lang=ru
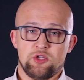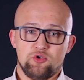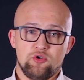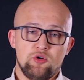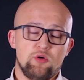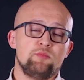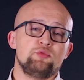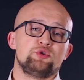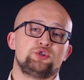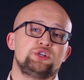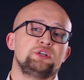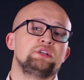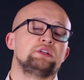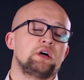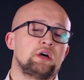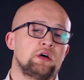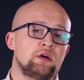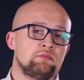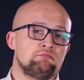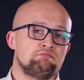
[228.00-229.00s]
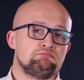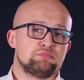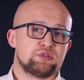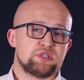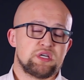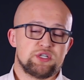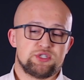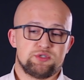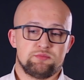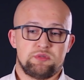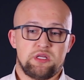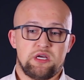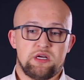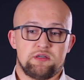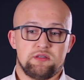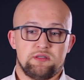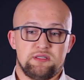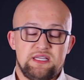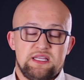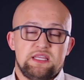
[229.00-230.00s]
Но мужчина, скажем
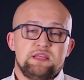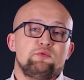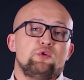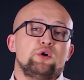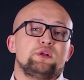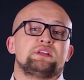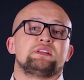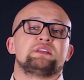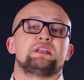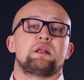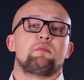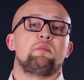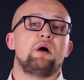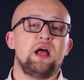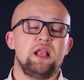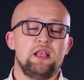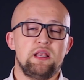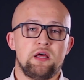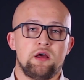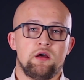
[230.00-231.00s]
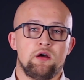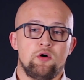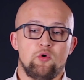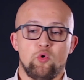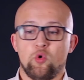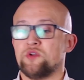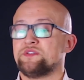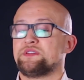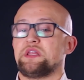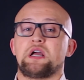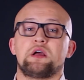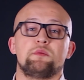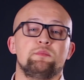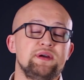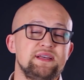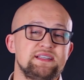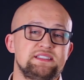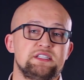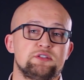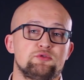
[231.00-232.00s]
так, для него это нормально, он так
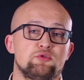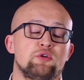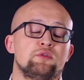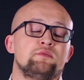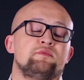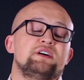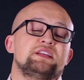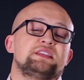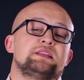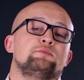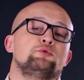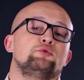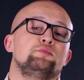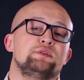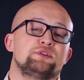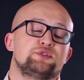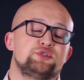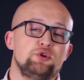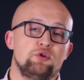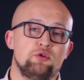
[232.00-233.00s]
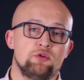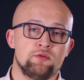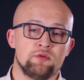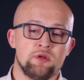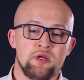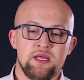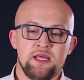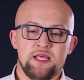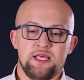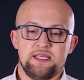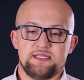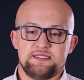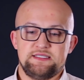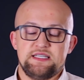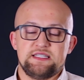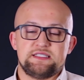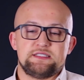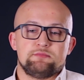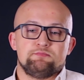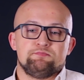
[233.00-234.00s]
мыслит, он в этом убежден, и
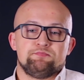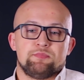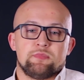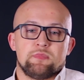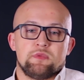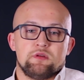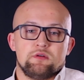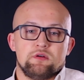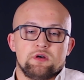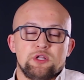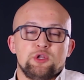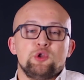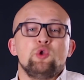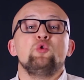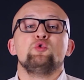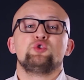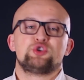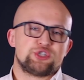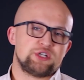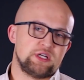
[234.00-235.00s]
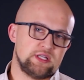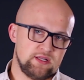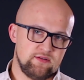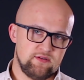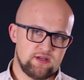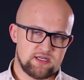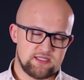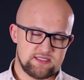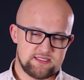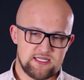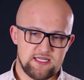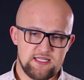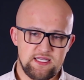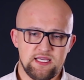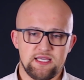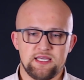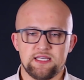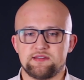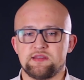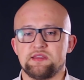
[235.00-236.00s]
здесь Лучшая, наверное,
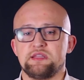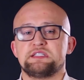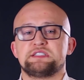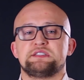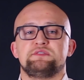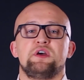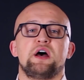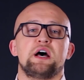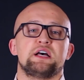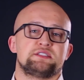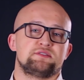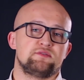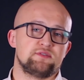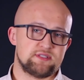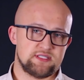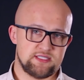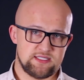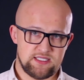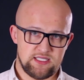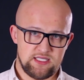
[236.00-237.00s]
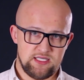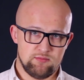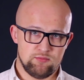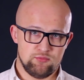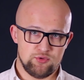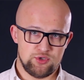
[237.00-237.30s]
стратегия – это не связываться с таким